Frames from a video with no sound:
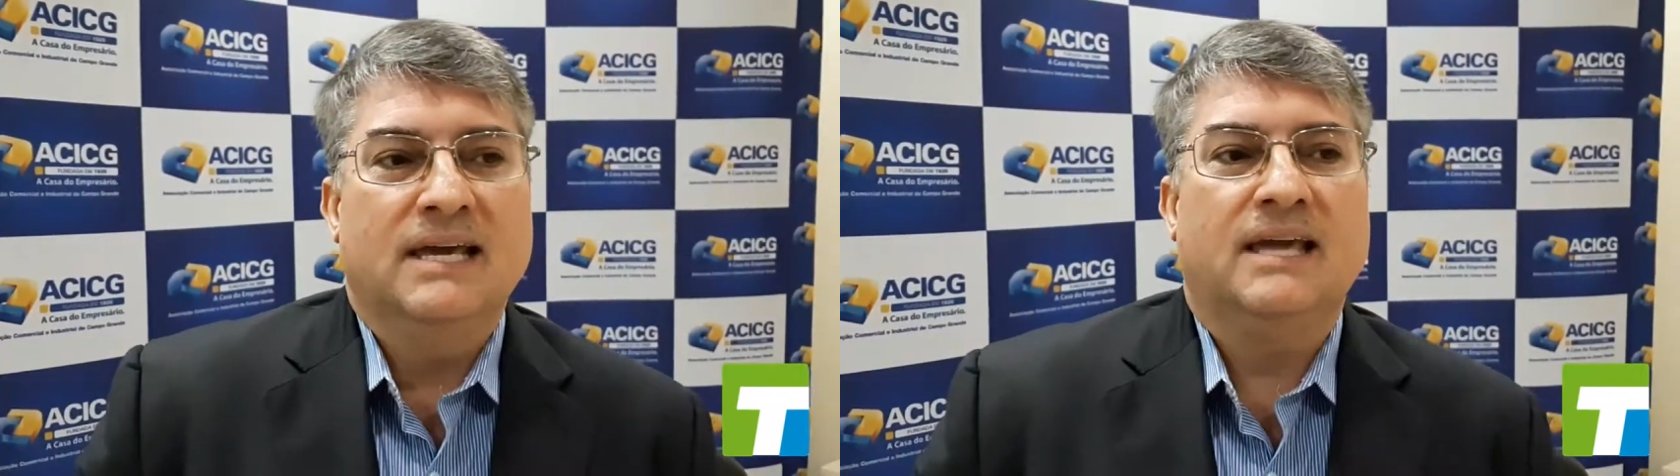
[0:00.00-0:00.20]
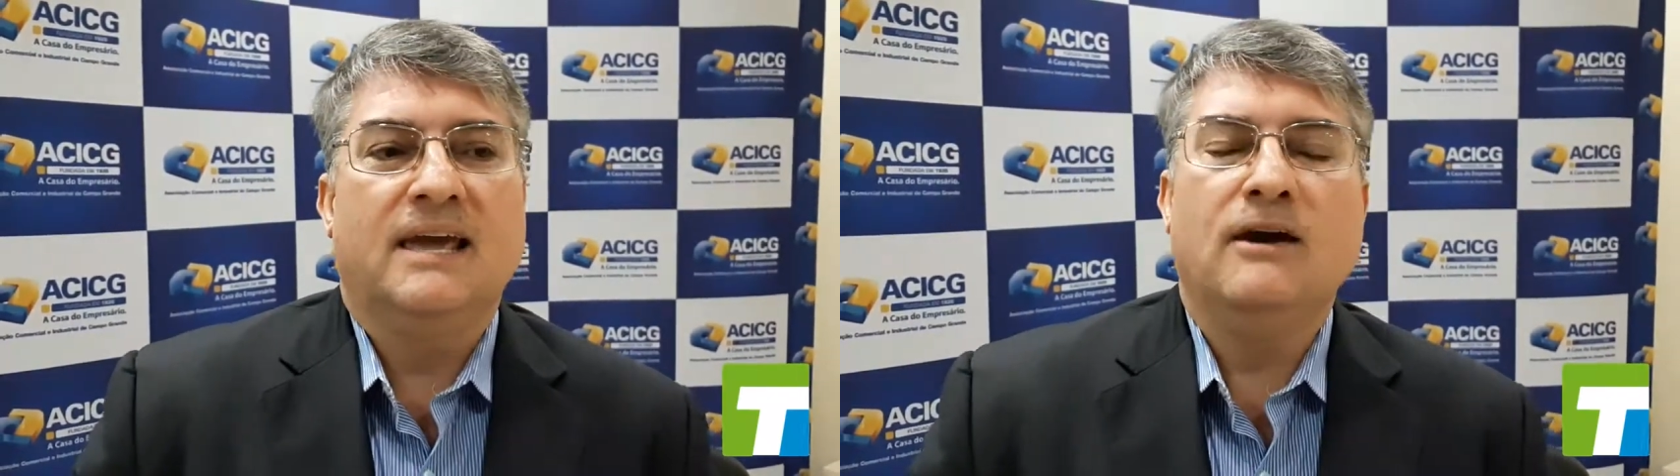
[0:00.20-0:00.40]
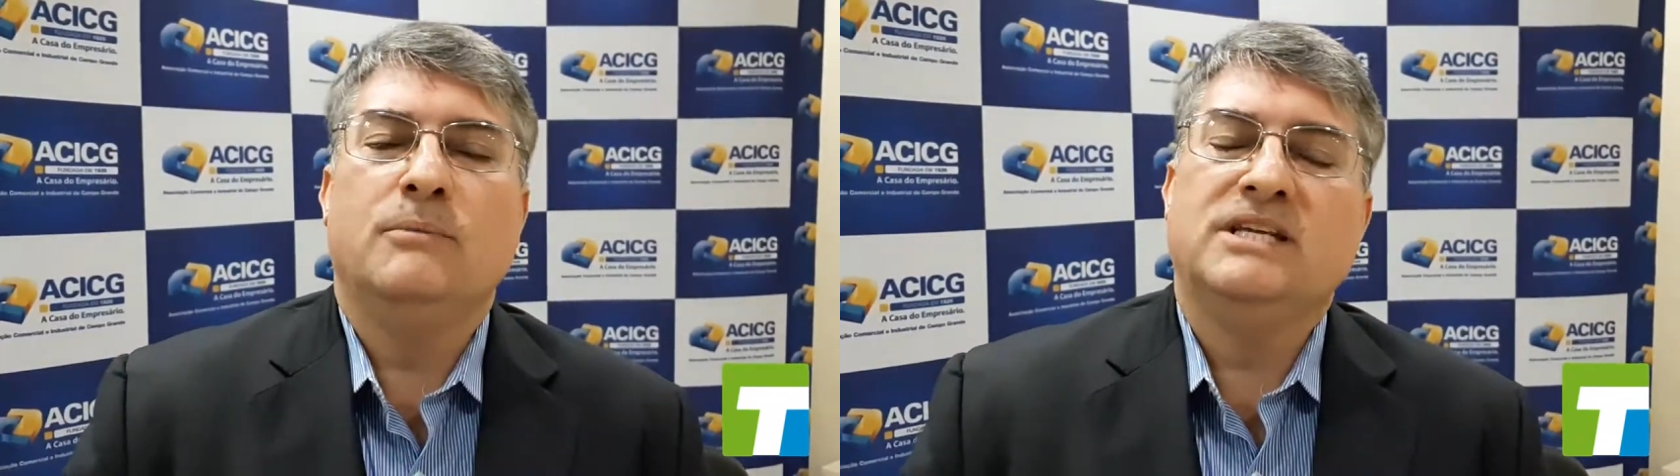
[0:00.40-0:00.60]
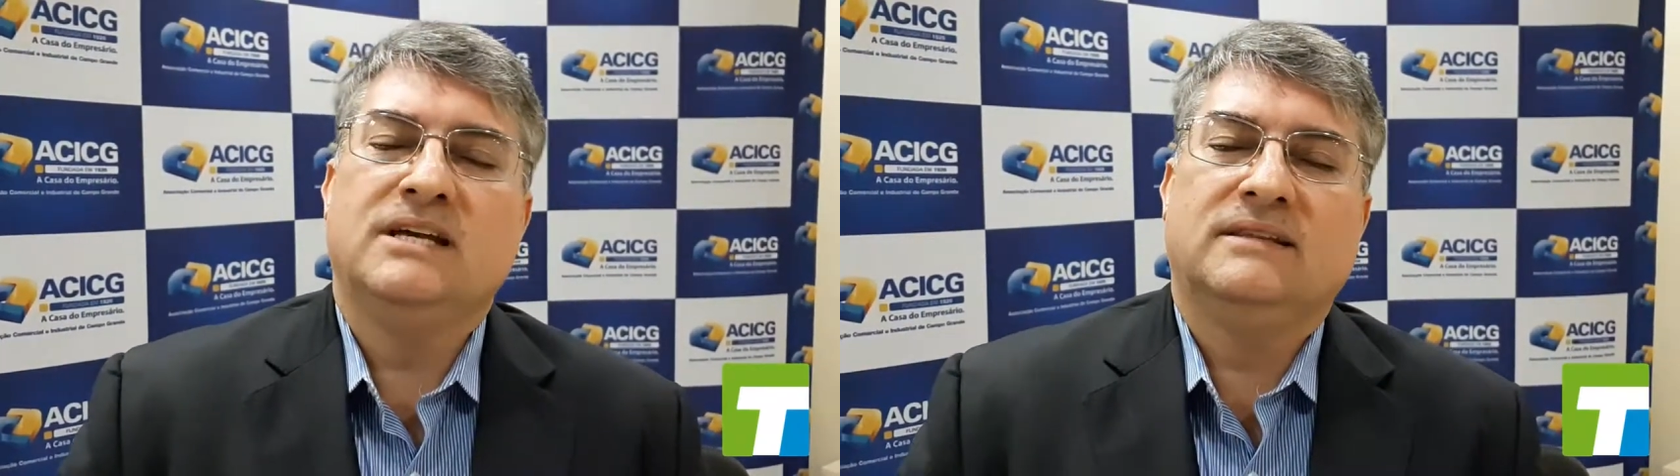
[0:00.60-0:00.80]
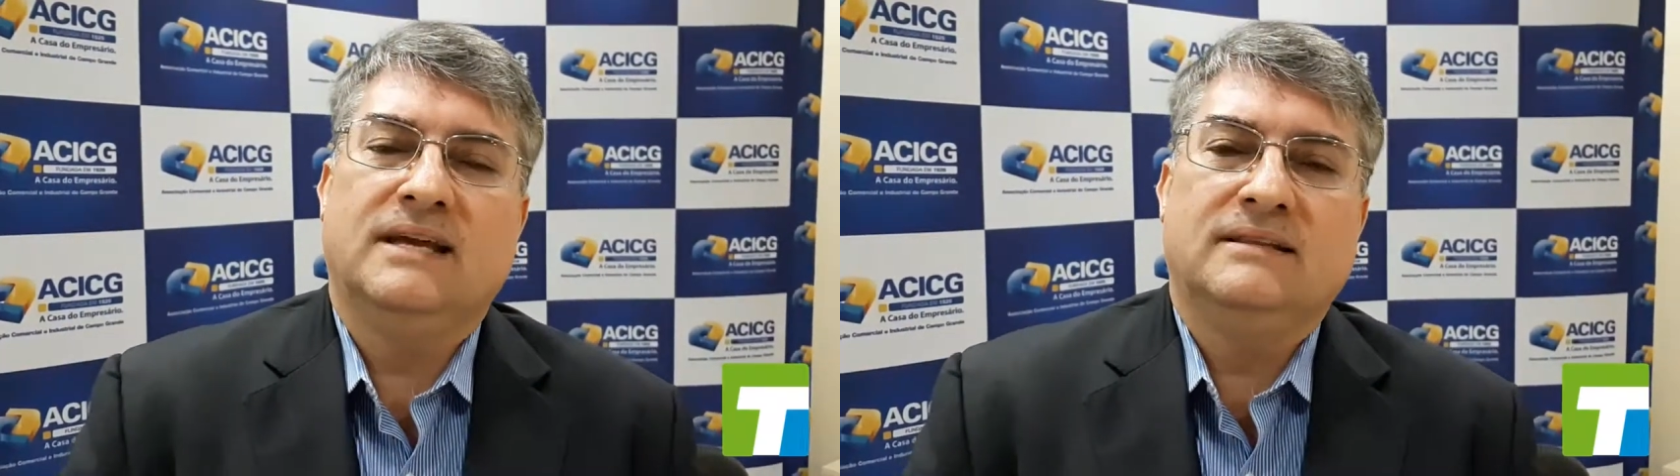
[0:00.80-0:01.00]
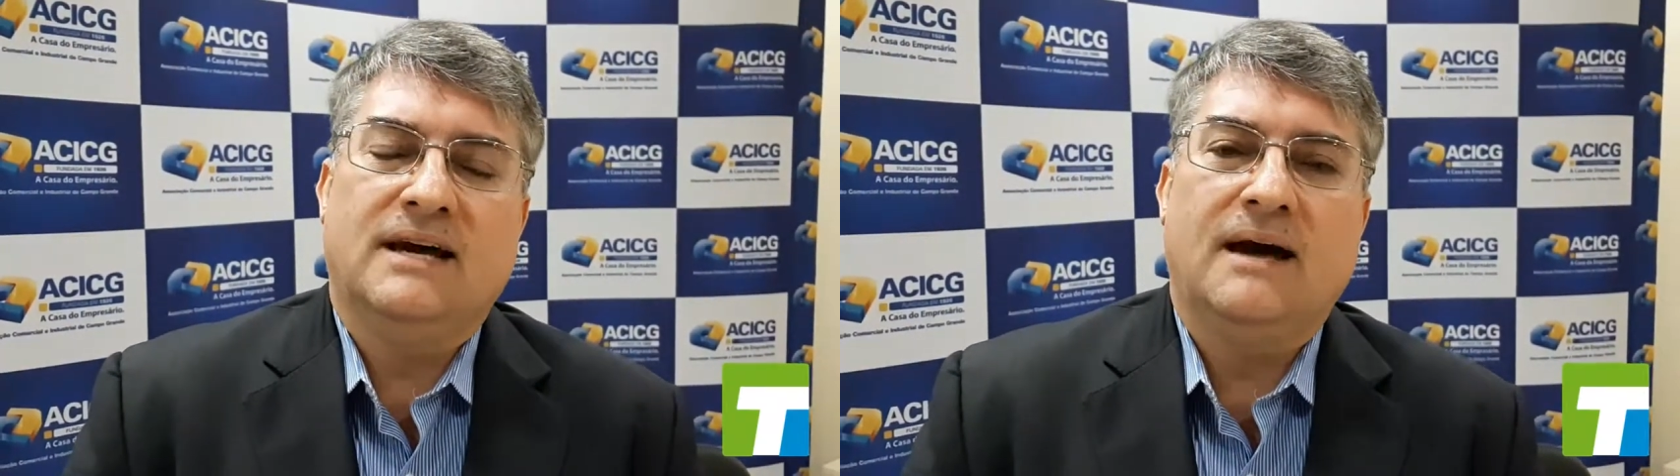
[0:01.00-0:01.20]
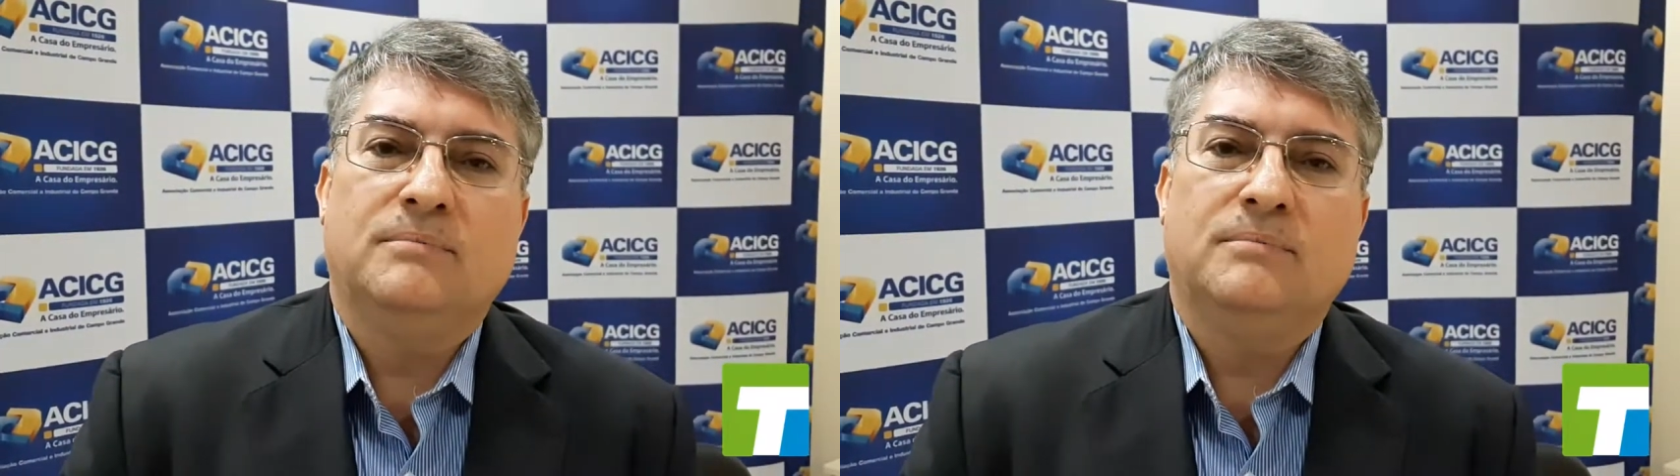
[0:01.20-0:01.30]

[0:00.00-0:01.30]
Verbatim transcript: e que realmente atenda